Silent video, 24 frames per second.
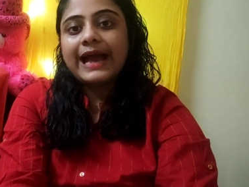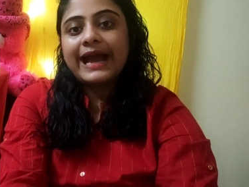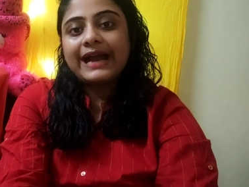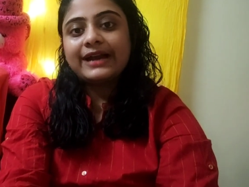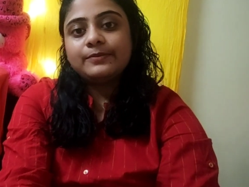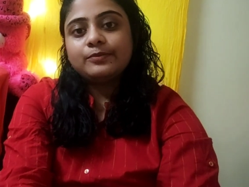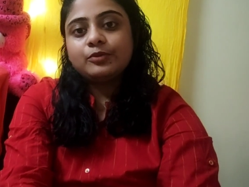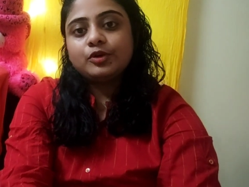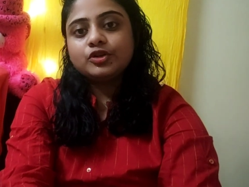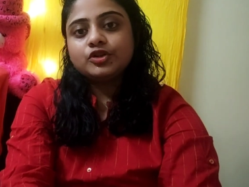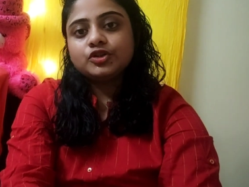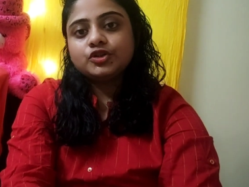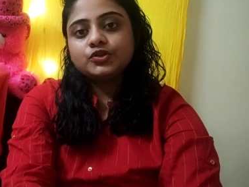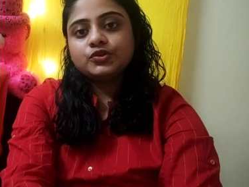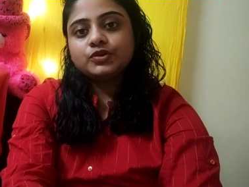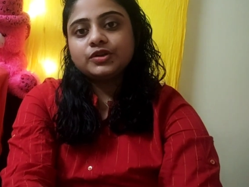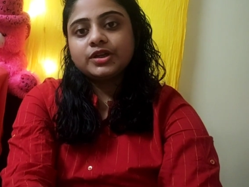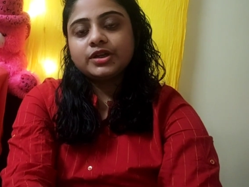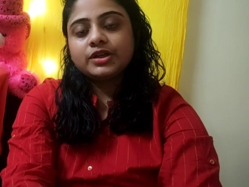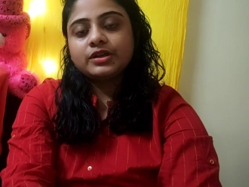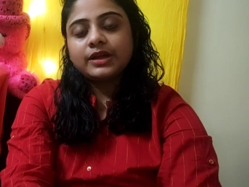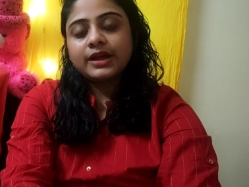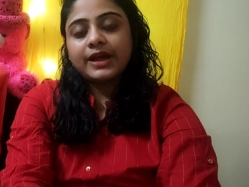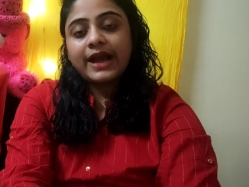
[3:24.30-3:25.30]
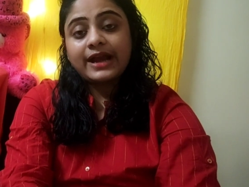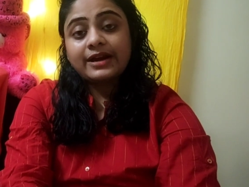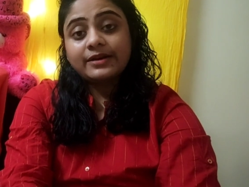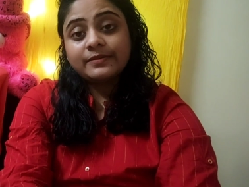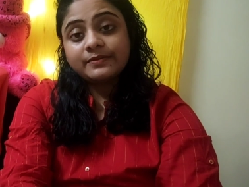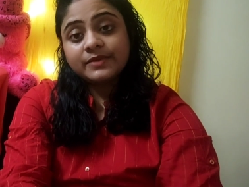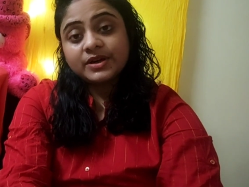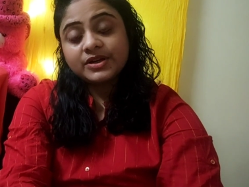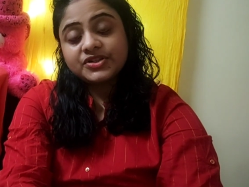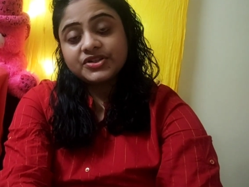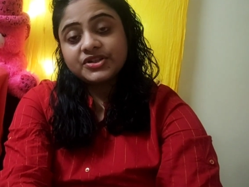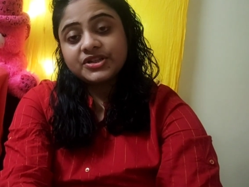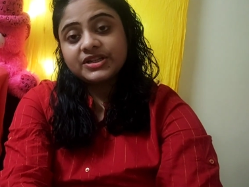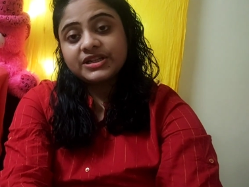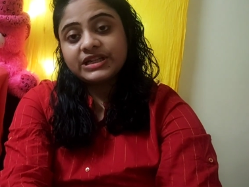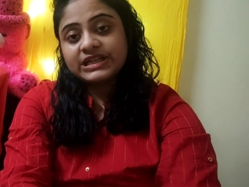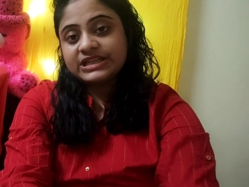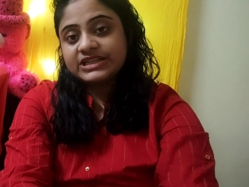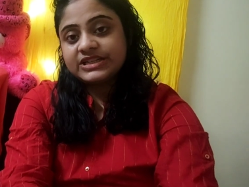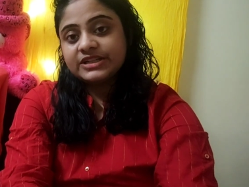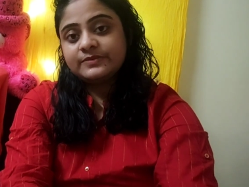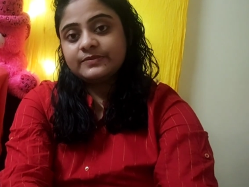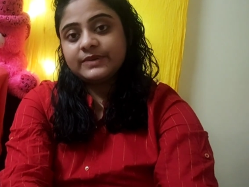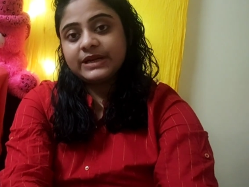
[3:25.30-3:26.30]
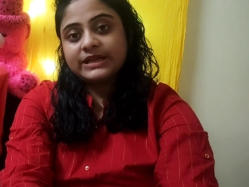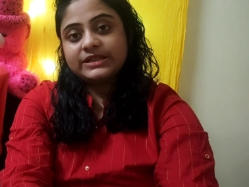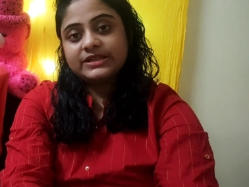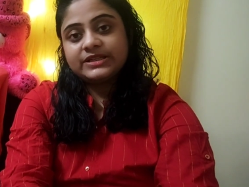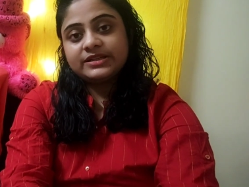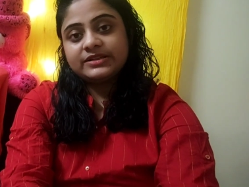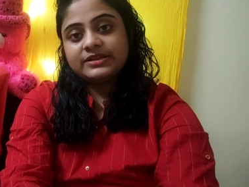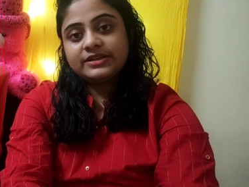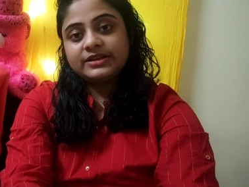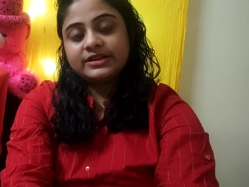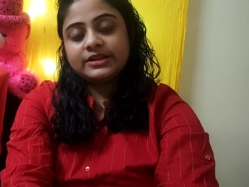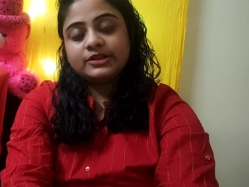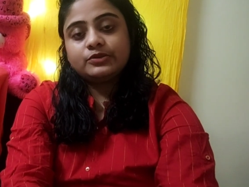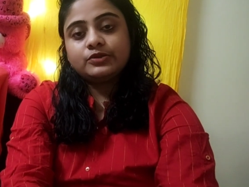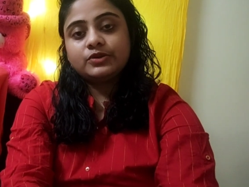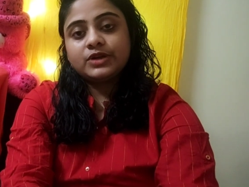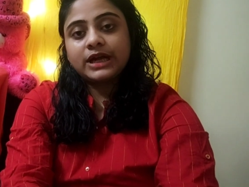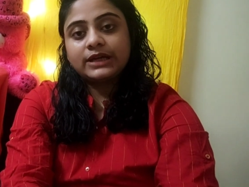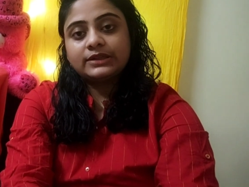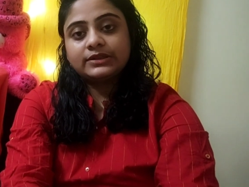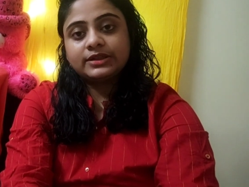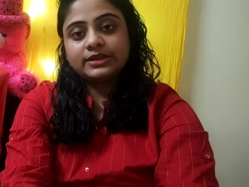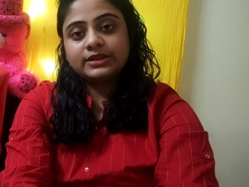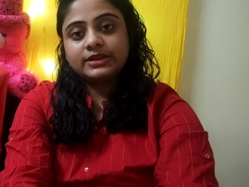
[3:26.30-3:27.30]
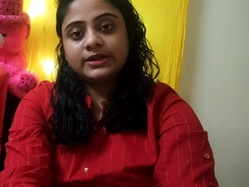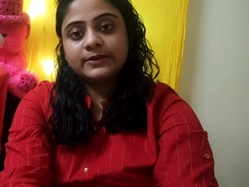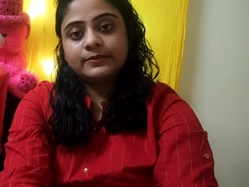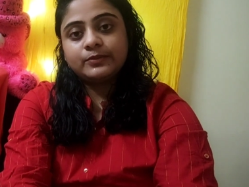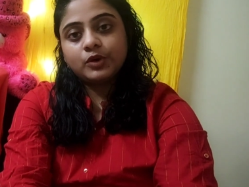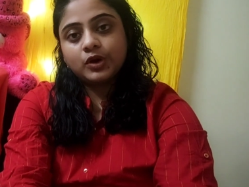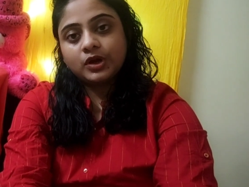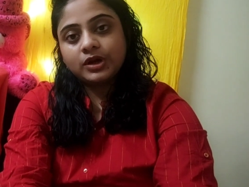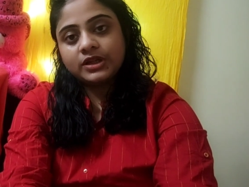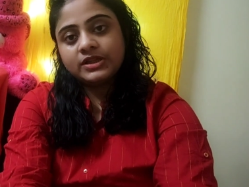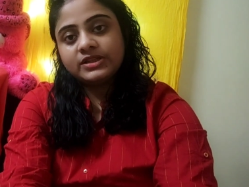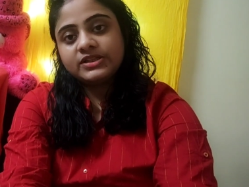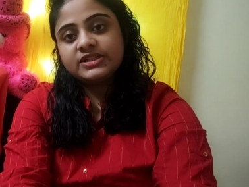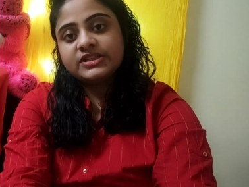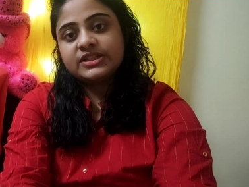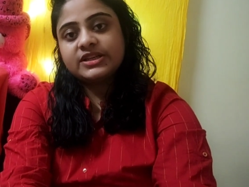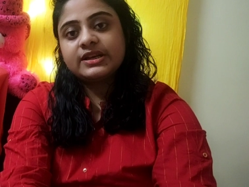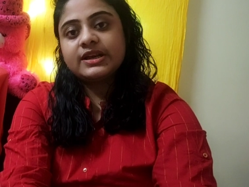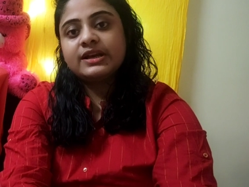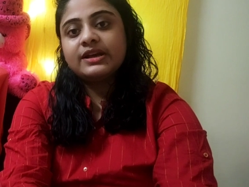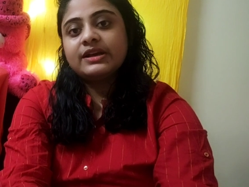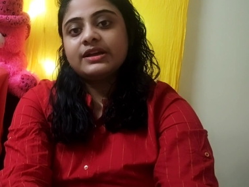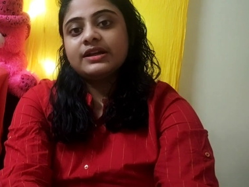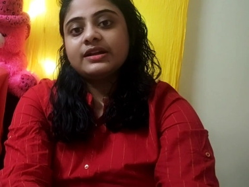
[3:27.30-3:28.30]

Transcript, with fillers: এক বছরের এক মাসের নিচের বাচ্চাদেরকে তো ডাক্তাররা বলেন যে